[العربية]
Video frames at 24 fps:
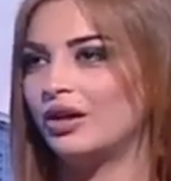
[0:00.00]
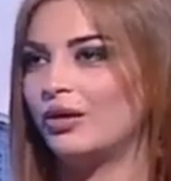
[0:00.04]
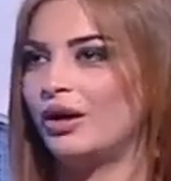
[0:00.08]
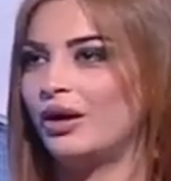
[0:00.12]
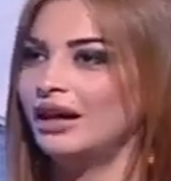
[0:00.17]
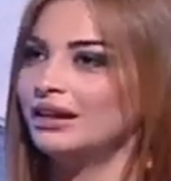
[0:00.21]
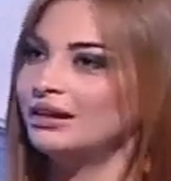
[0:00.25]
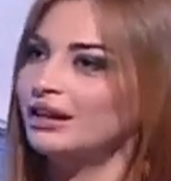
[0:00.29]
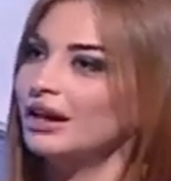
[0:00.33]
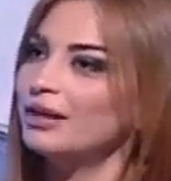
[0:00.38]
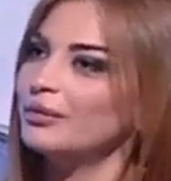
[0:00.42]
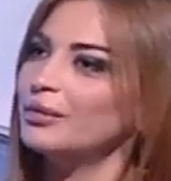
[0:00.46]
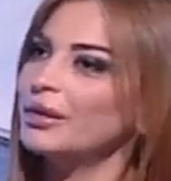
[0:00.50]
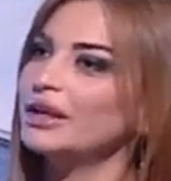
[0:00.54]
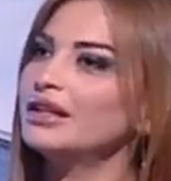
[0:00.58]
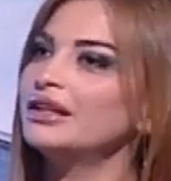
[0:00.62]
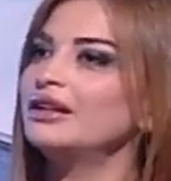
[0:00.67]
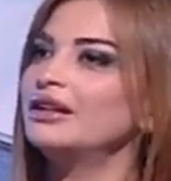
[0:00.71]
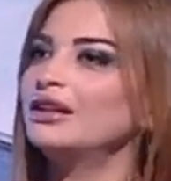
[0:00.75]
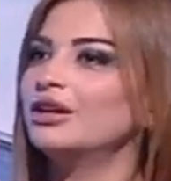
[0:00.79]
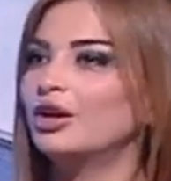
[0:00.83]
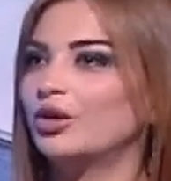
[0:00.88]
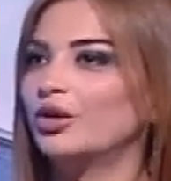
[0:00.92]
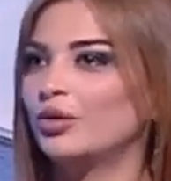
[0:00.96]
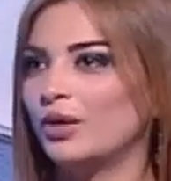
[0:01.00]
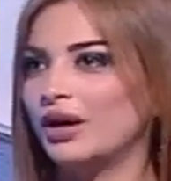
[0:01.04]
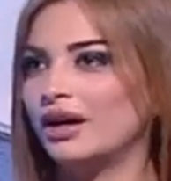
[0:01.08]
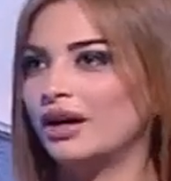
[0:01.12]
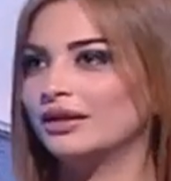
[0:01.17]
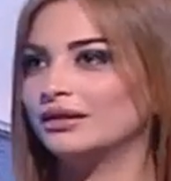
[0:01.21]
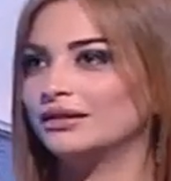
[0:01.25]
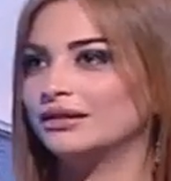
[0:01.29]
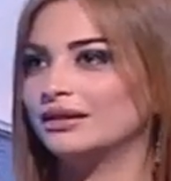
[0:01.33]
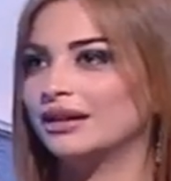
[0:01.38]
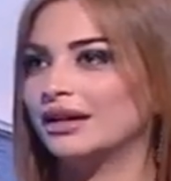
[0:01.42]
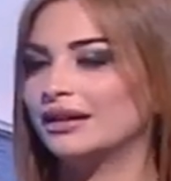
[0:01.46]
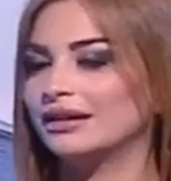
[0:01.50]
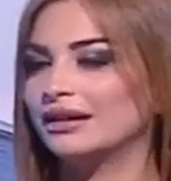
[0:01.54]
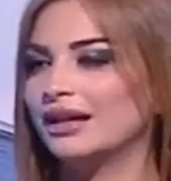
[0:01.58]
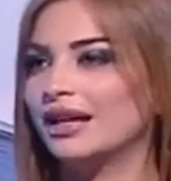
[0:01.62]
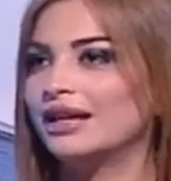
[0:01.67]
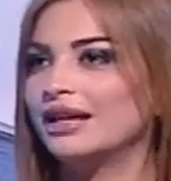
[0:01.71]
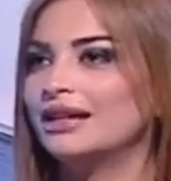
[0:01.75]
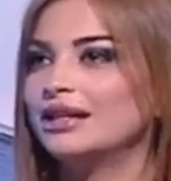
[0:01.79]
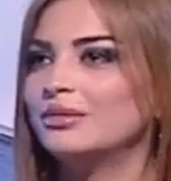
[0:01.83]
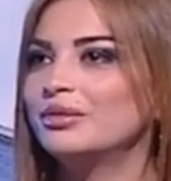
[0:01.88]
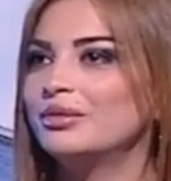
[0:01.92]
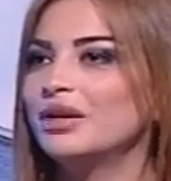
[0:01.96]
او حتى بين الاخوات يعني
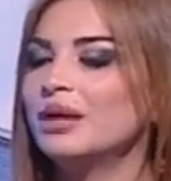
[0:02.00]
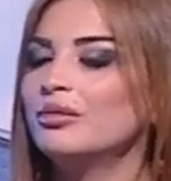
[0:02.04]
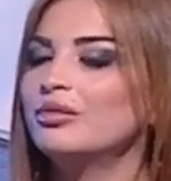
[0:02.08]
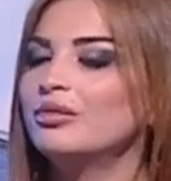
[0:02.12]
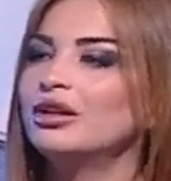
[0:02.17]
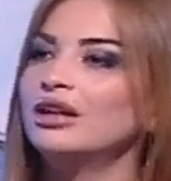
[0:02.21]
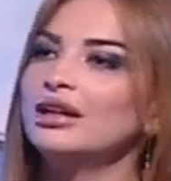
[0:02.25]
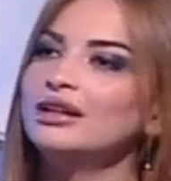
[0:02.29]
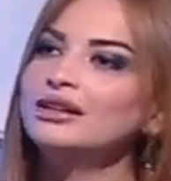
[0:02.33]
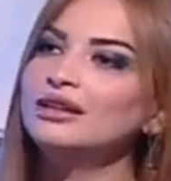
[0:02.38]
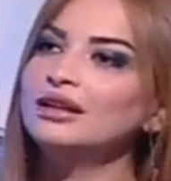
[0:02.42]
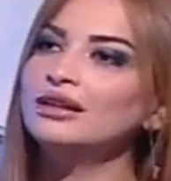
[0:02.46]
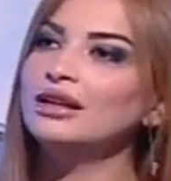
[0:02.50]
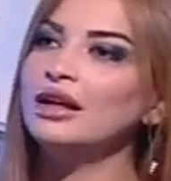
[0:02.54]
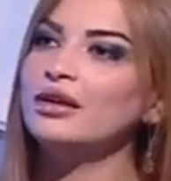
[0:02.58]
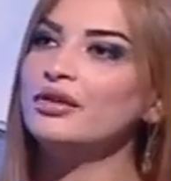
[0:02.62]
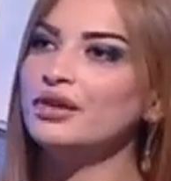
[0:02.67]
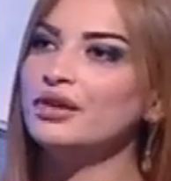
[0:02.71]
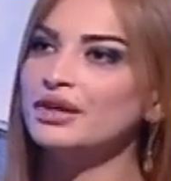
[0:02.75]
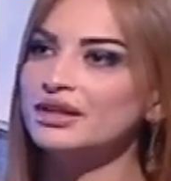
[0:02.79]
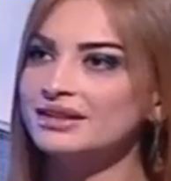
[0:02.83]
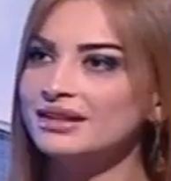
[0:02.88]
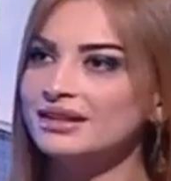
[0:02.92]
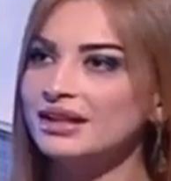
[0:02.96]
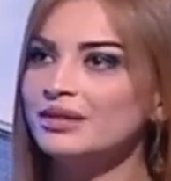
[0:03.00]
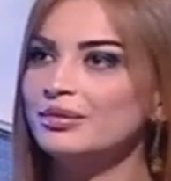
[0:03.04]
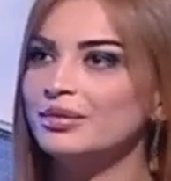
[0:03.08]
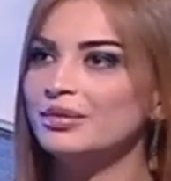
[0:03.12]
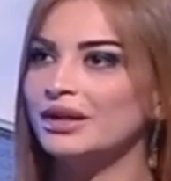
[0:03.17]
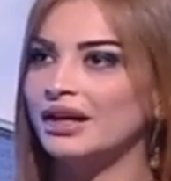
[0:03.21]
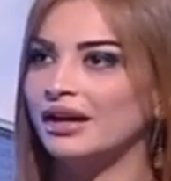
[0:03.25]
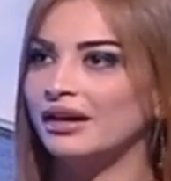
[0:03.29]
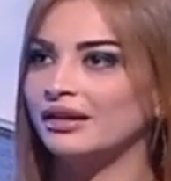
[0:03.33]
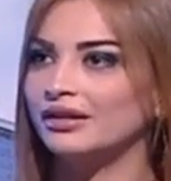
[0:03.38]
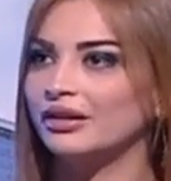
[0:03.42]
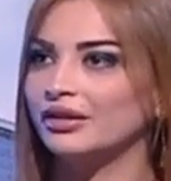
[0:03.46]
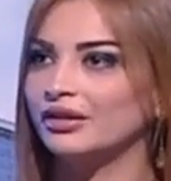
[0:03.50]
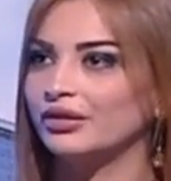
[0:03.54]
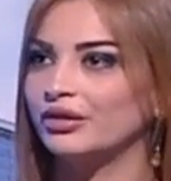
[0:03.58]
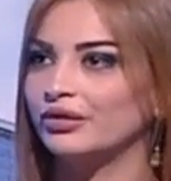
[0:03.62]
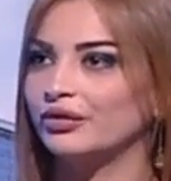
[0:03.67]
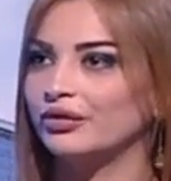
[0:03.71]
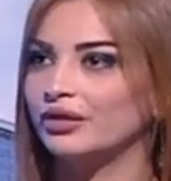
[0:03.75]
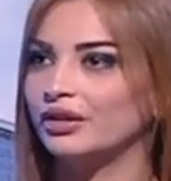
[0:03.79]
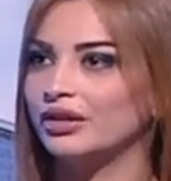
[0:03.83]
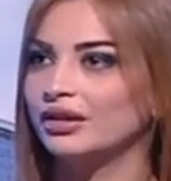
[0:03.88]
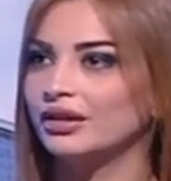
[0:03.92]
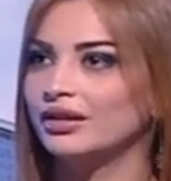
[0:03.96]
هيدا بيعمل ايضا اثر سلبي على
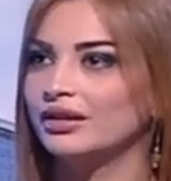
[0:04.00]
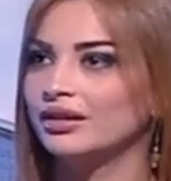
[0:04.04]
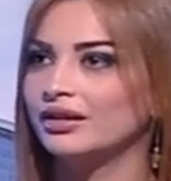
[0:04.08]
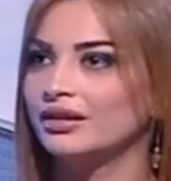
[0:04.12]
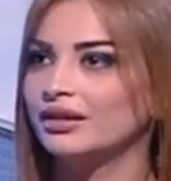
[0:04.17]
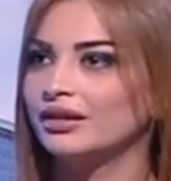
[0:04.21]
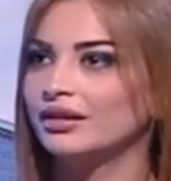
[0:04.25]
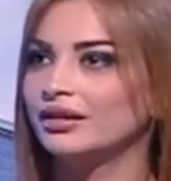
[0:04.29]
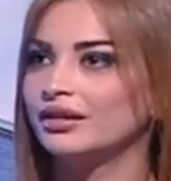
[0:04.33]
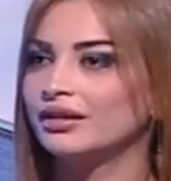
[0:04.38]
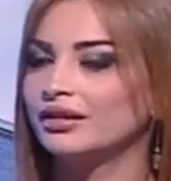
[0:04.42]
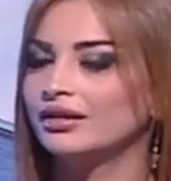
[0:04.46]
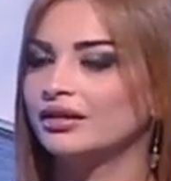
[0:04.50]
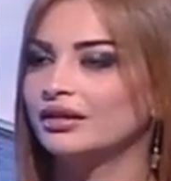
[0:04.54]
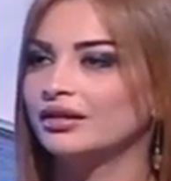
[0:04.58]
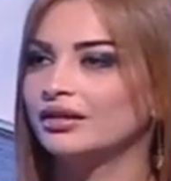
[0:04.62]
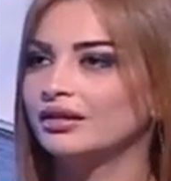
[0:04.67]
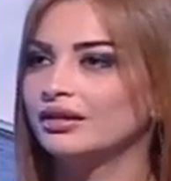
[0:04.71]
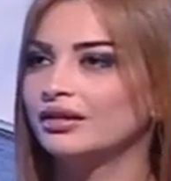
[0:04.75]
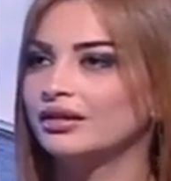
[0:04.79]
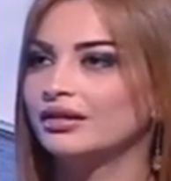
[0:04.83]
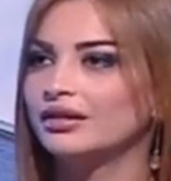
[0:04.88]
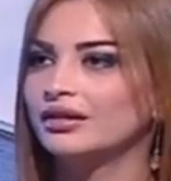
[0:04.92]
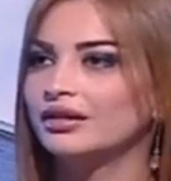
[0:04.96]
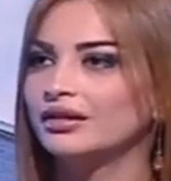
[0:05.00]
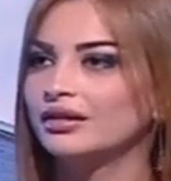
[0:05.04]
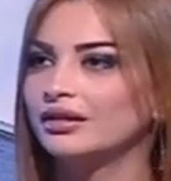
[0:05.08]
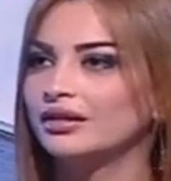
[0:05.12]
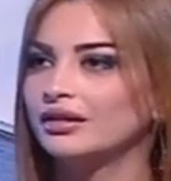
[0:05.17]
الطفل من